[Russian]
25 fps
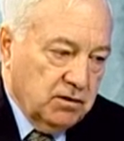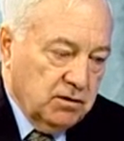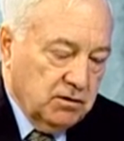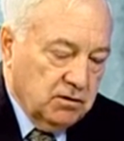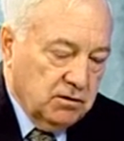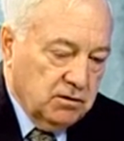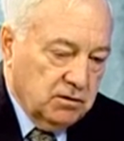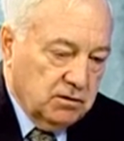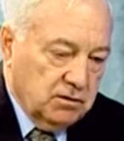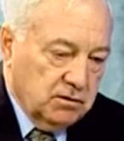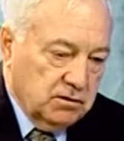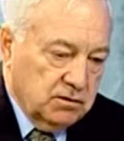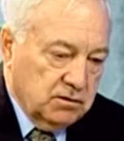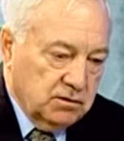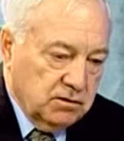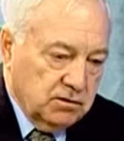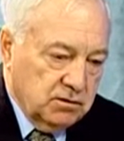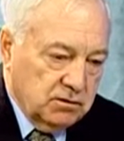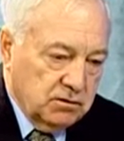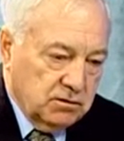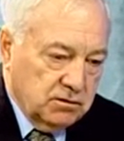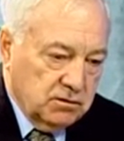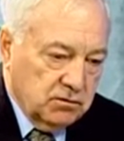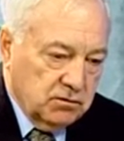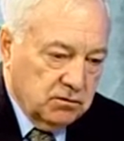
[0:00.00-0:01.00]
Но
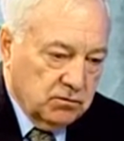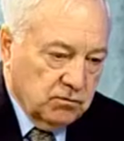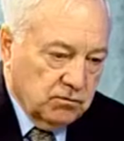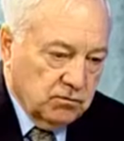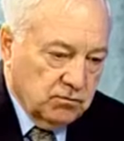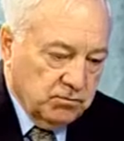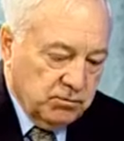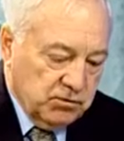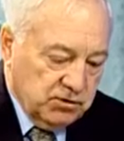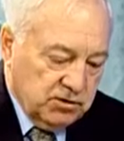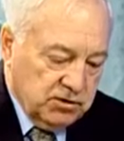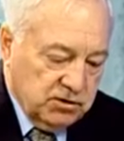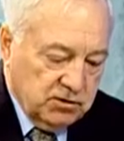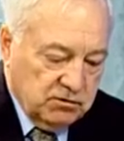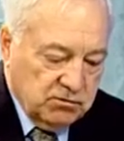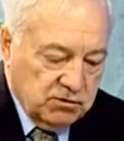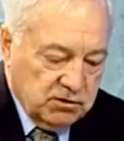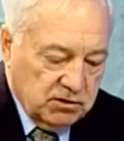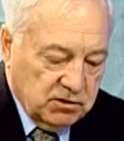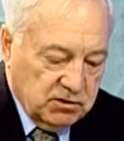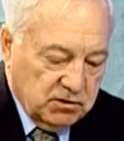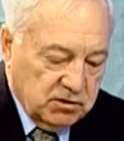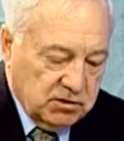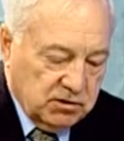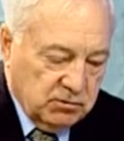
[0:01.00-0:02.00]
ну, после
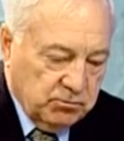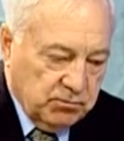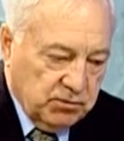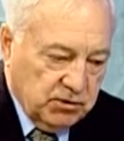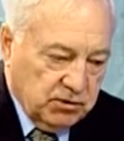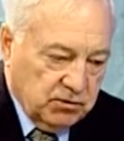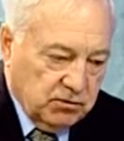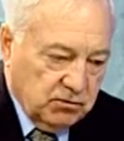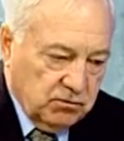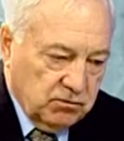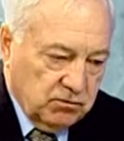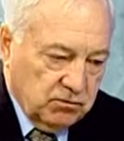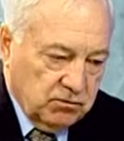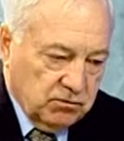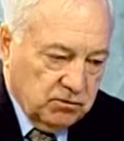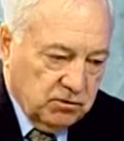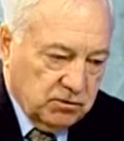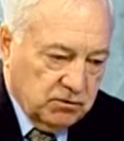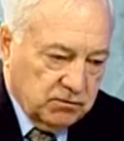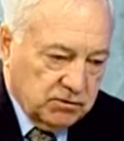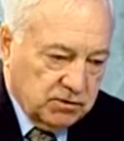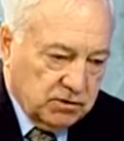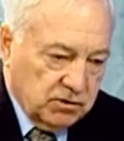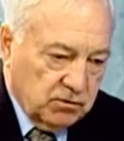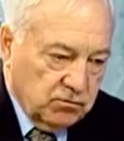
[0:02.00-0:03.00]
2005
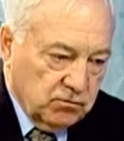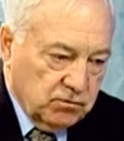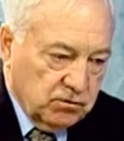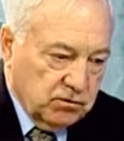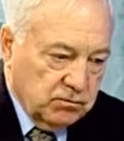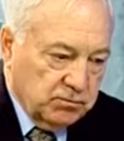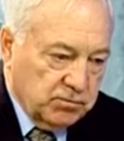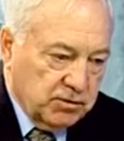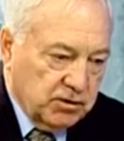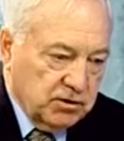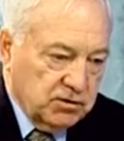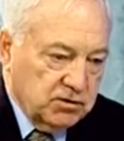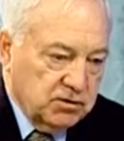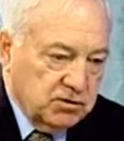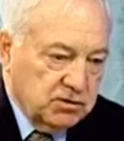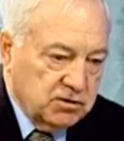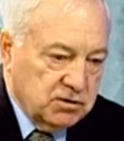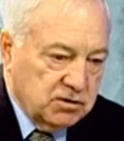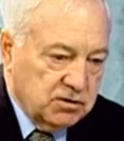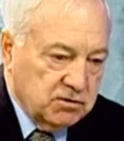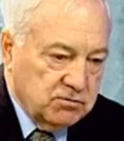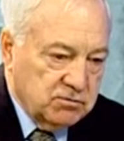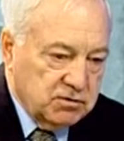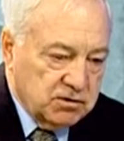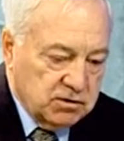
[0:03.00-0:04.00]
года в законе
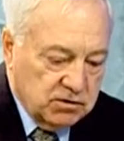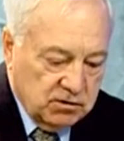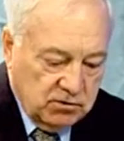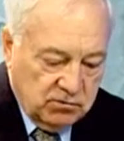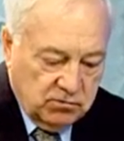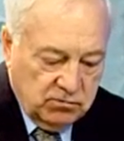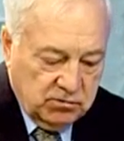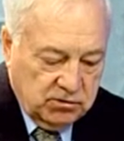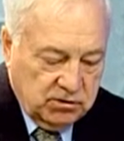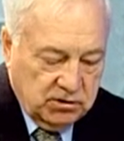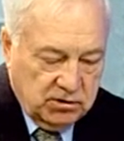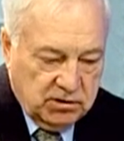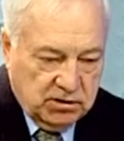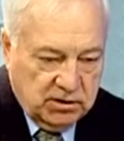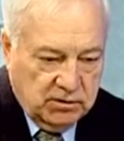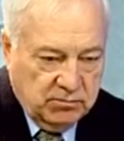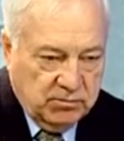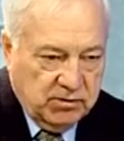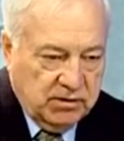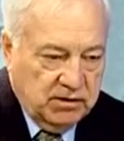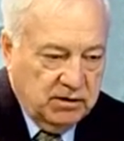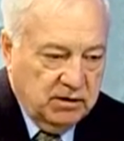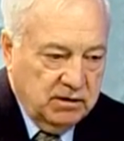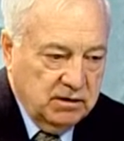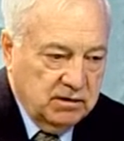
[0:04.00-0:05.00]
практически все льготы
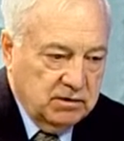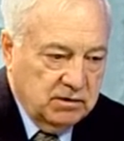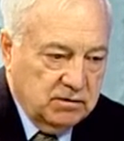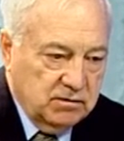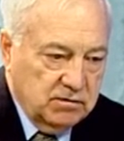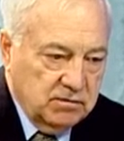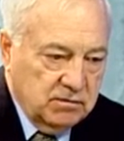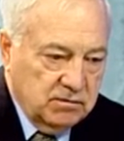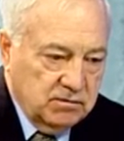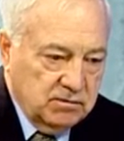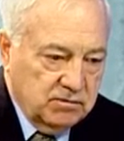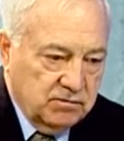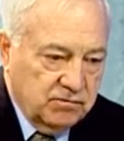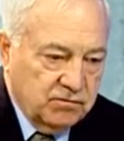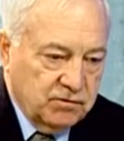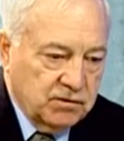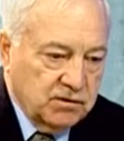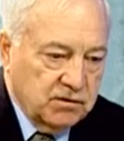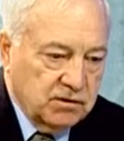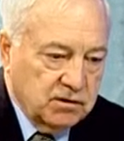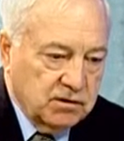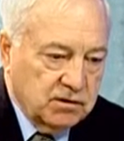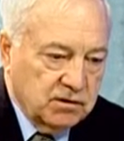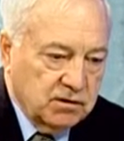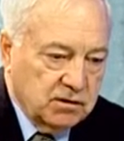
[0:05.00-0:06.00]
отобрали,
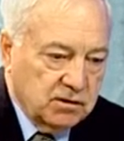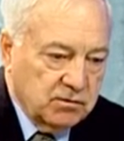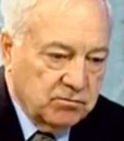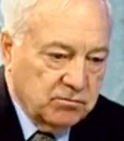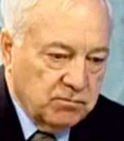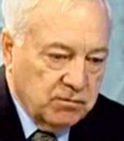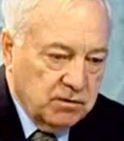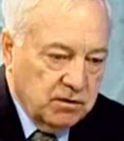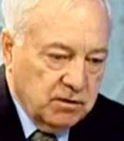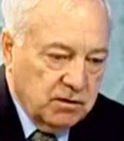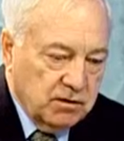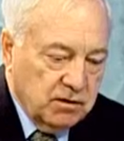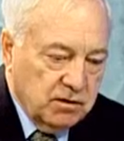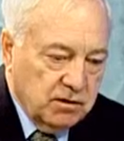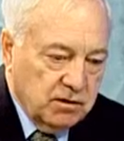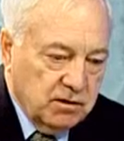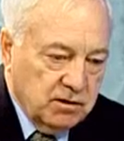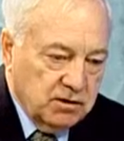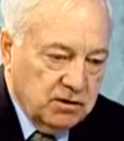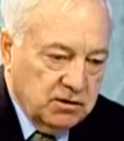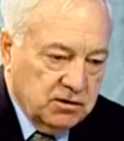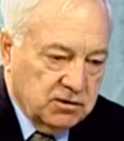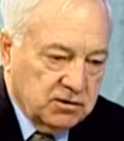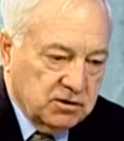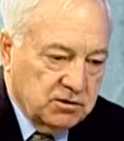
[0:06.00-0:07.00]
выдали нам
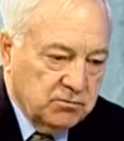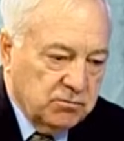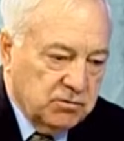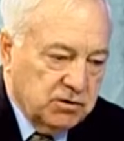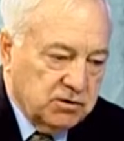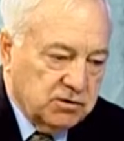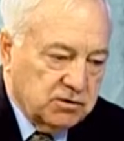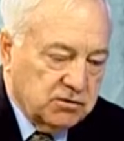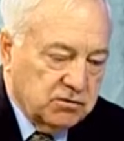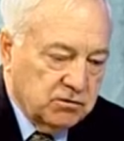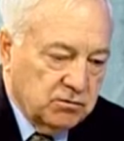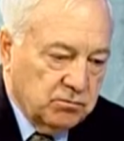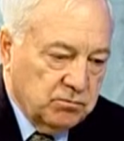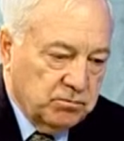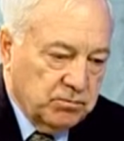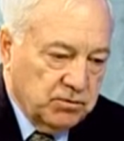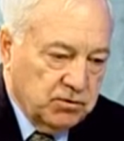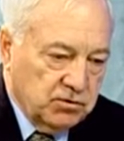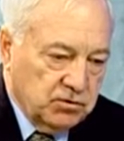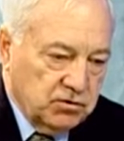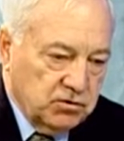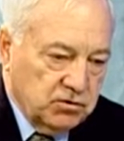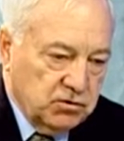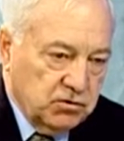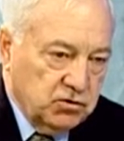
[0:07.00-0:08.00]
ежемесячно по
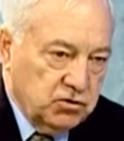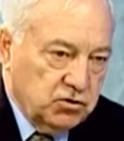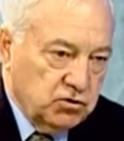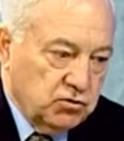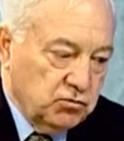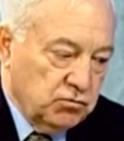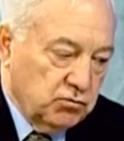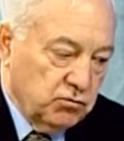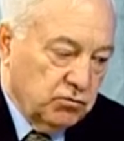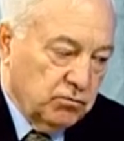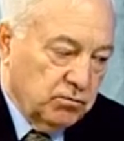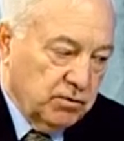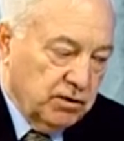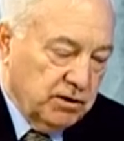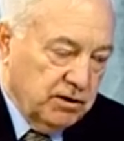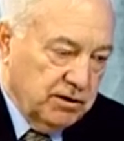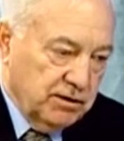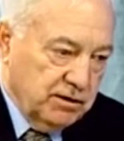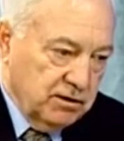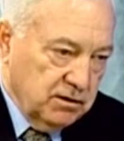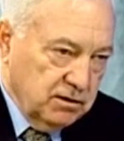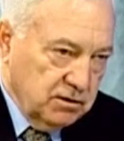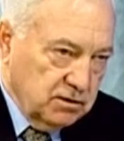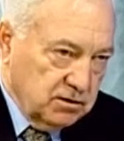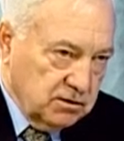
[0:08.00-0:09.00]
1000
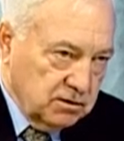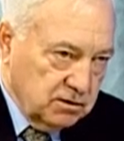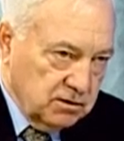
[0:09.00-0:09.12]
рублей,